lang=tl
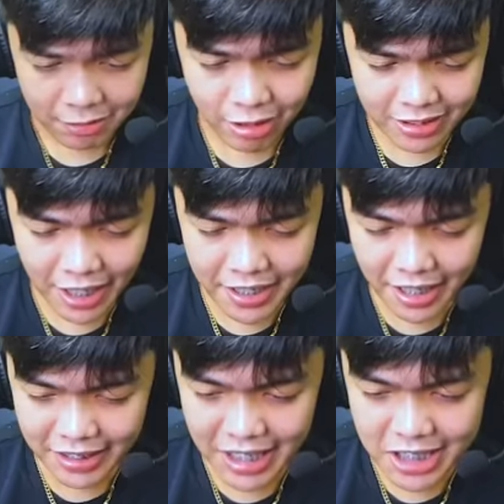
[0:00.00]
Kuha tayo ng
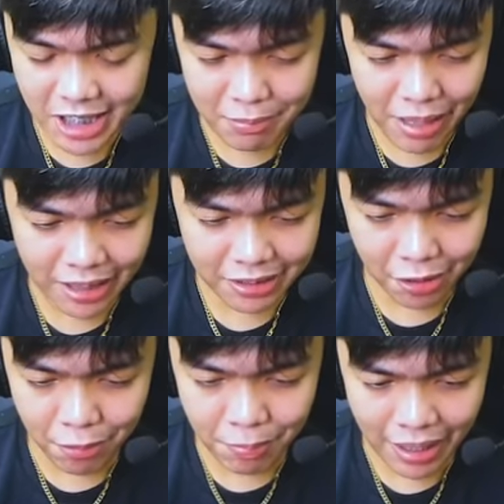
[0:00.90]
Athena Shield mga
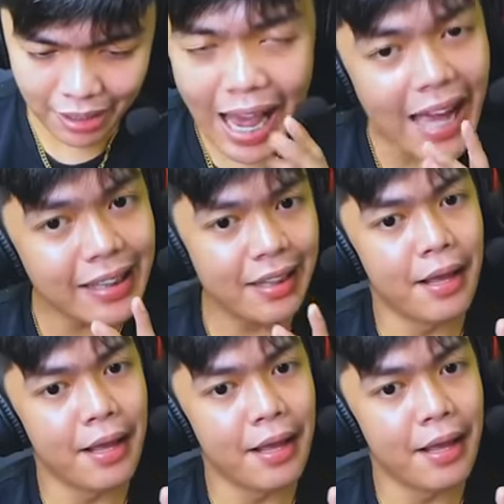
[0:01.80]
tropa. At